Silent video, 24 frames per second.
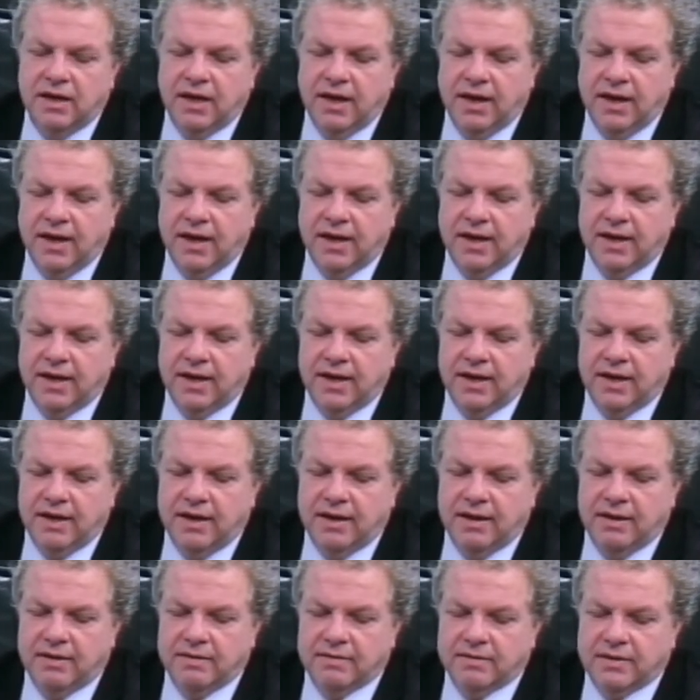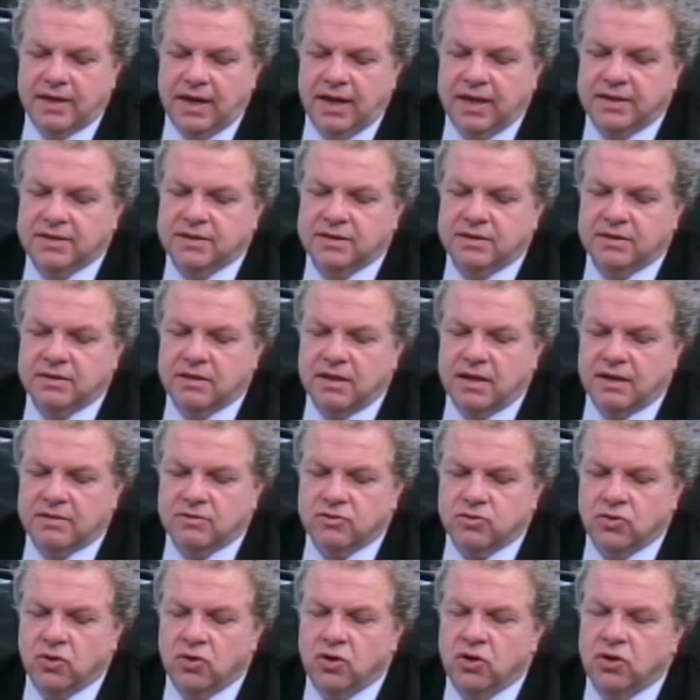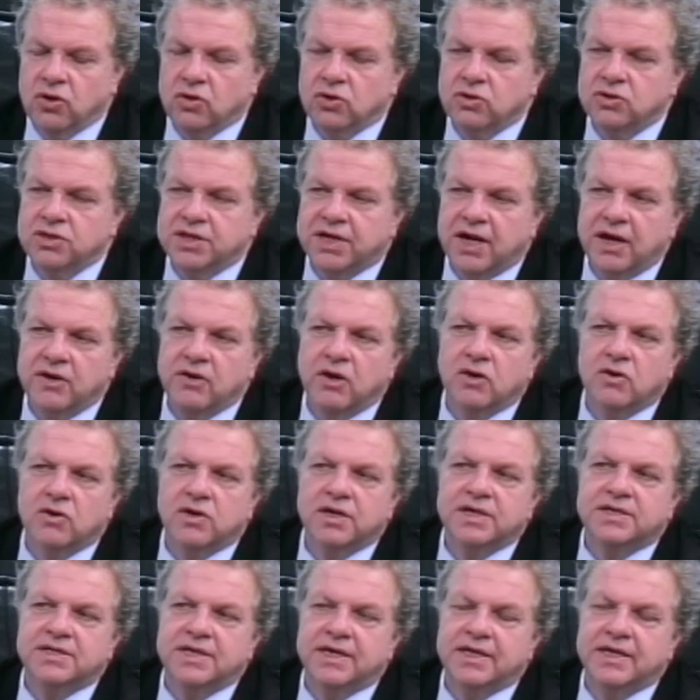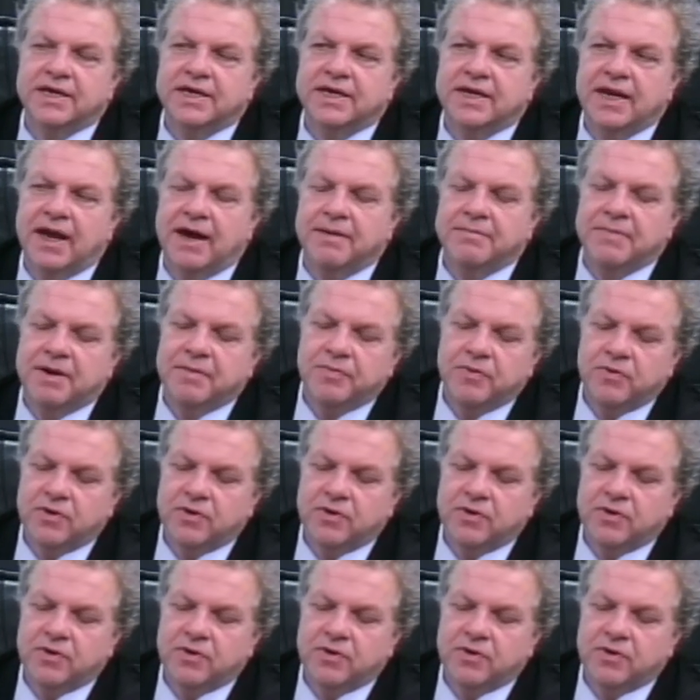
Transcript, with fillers: eh, es todo lo contrario a lo que se declama,